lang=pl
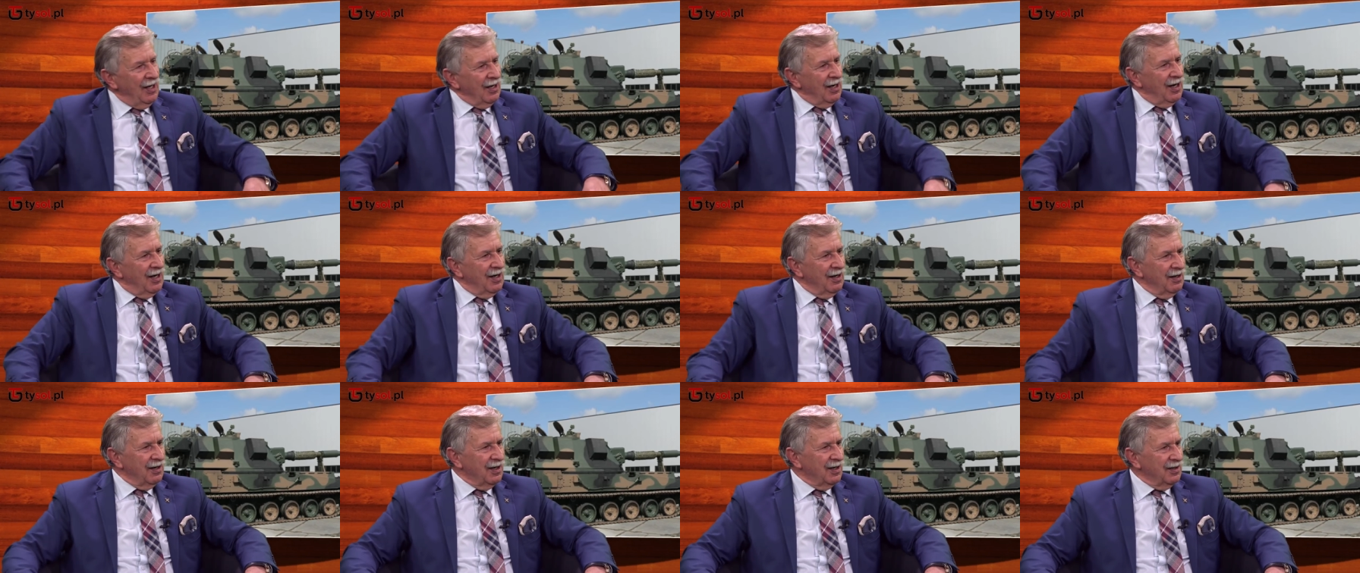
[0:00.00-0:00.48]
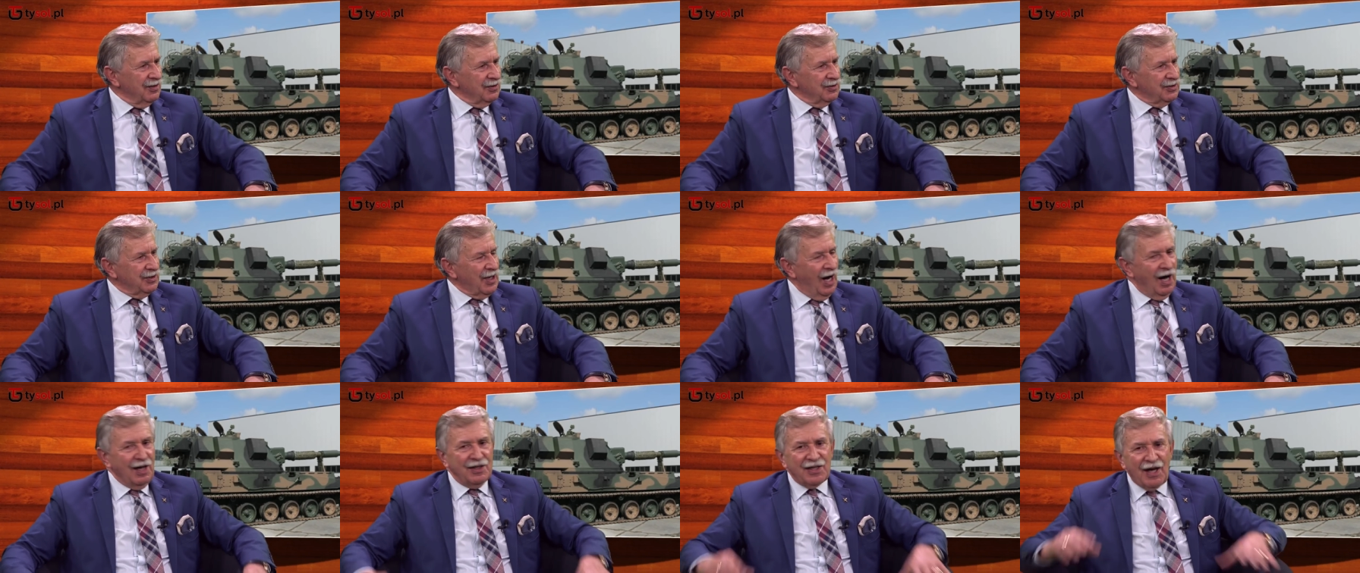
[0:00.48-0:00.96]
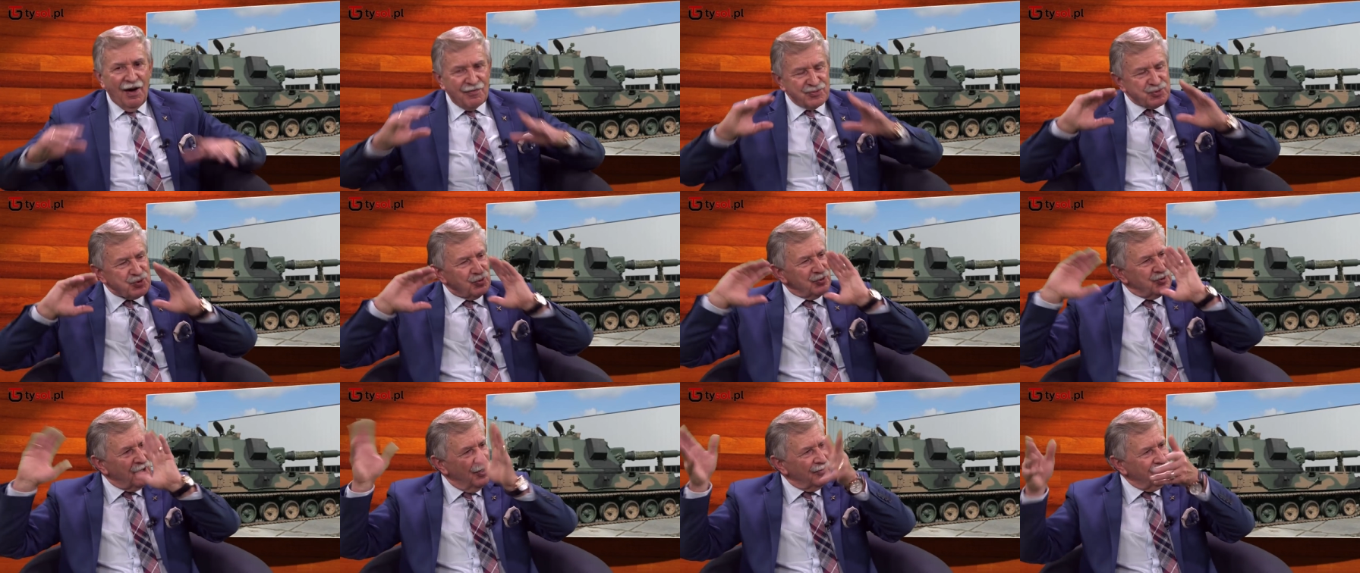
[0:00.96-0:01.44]
e, na
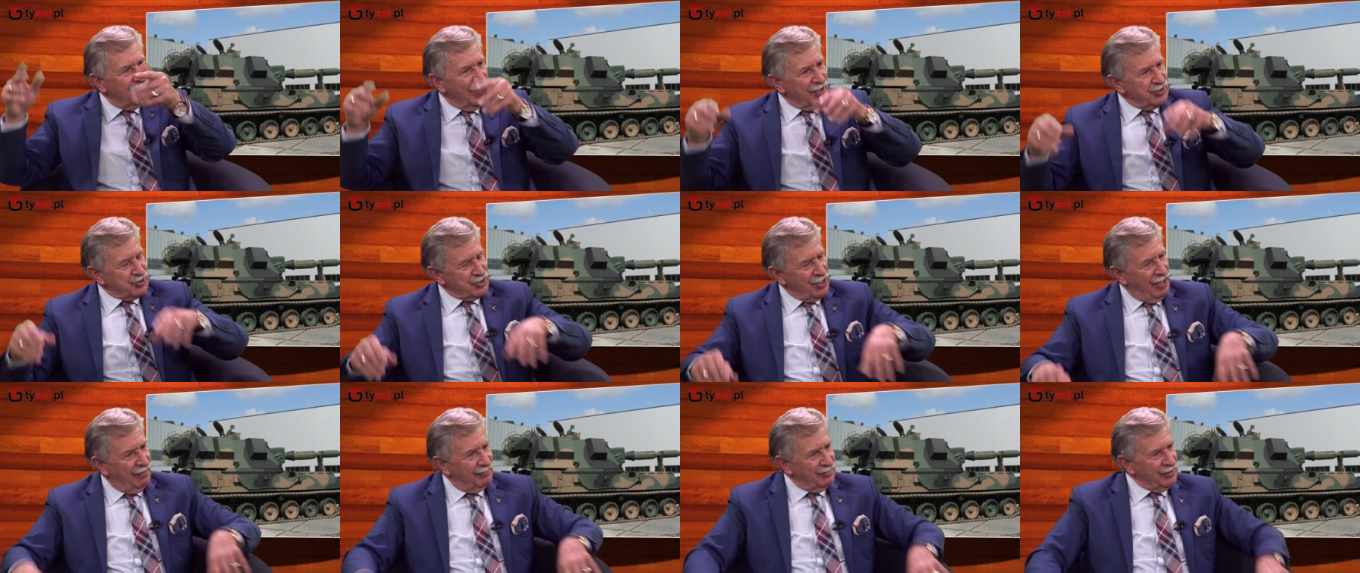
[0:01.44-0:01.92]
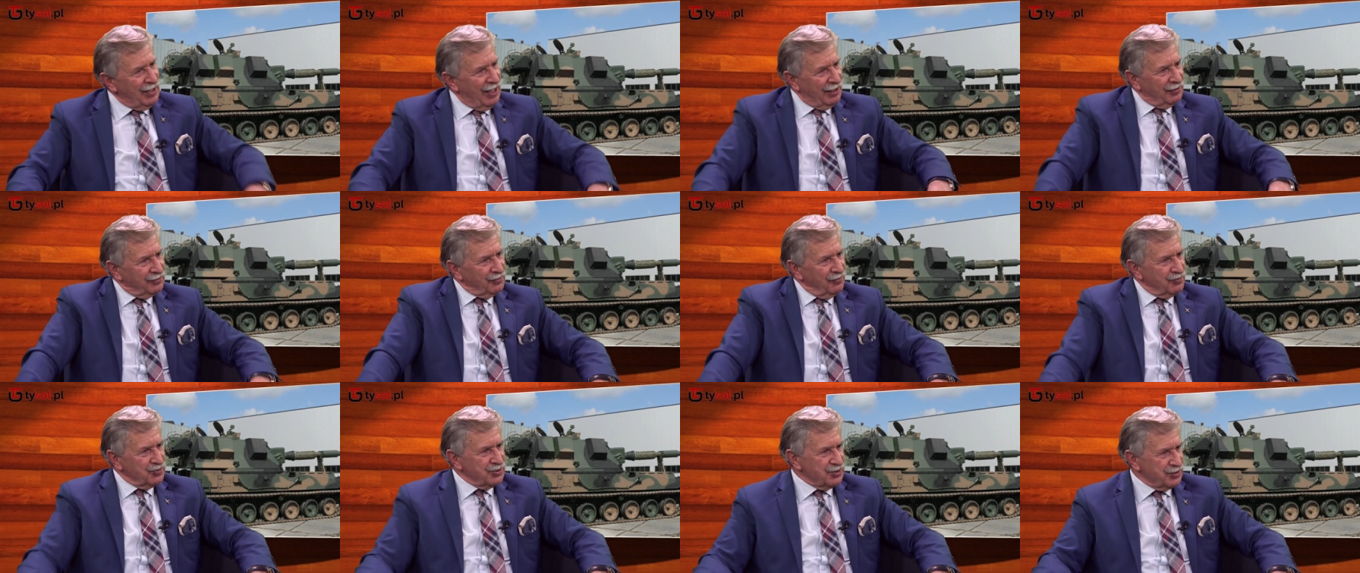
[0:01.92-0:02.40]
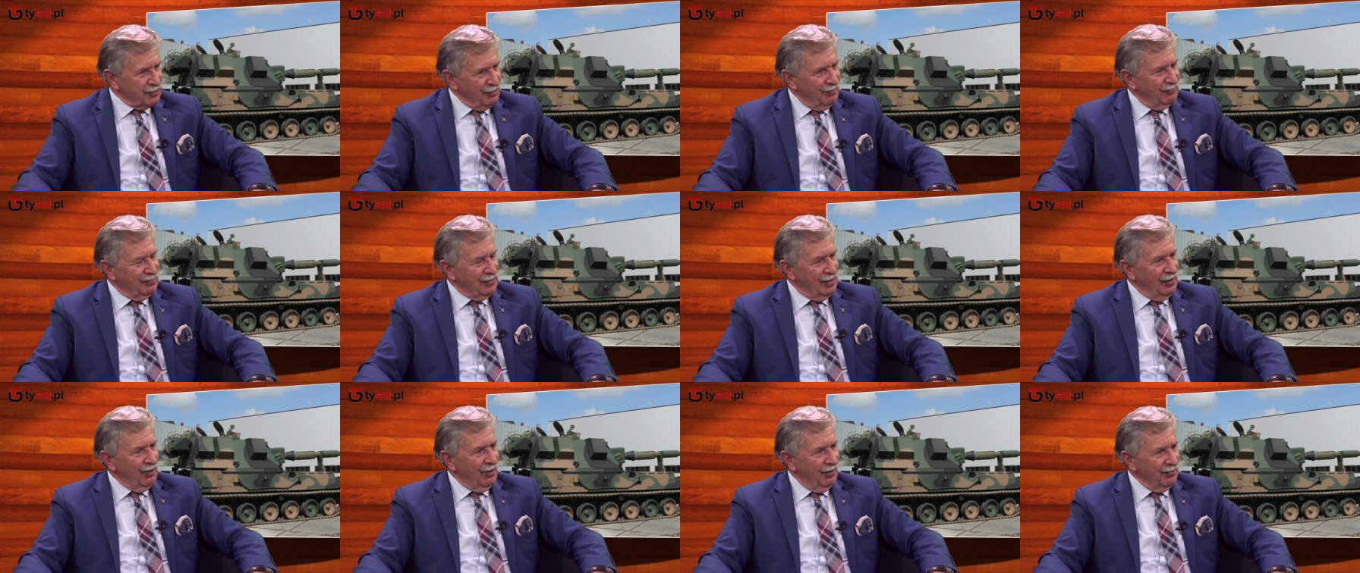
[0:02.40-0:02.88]
wschód od Warszawy, jak to wszystko
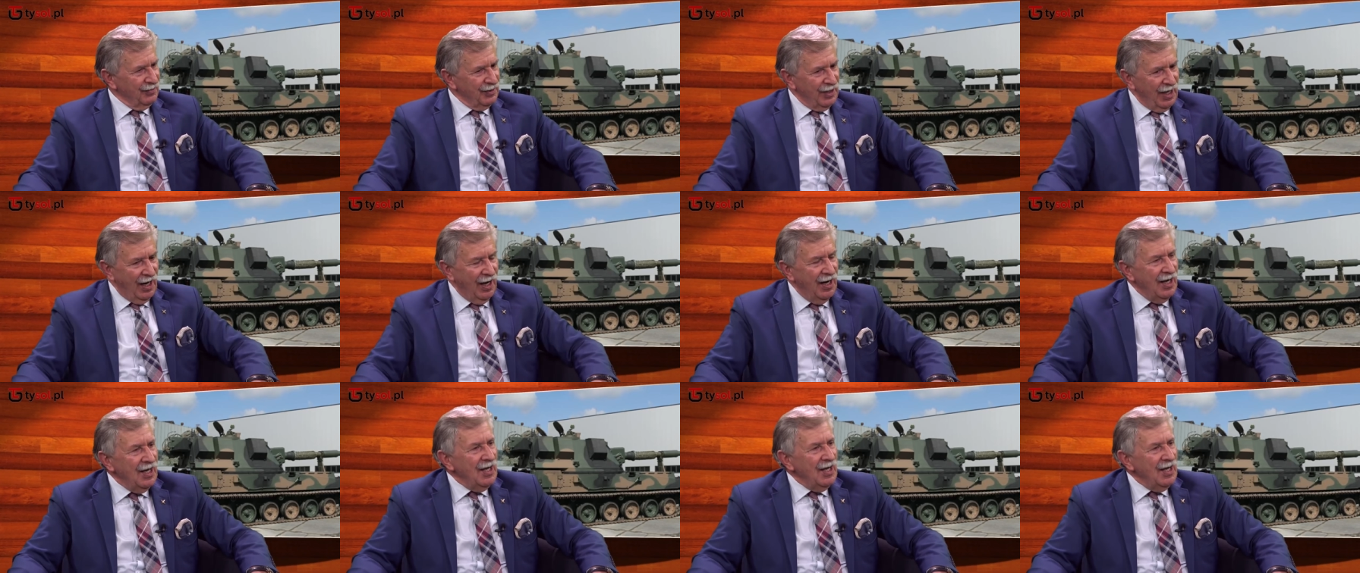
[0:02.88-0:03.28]
wygląda.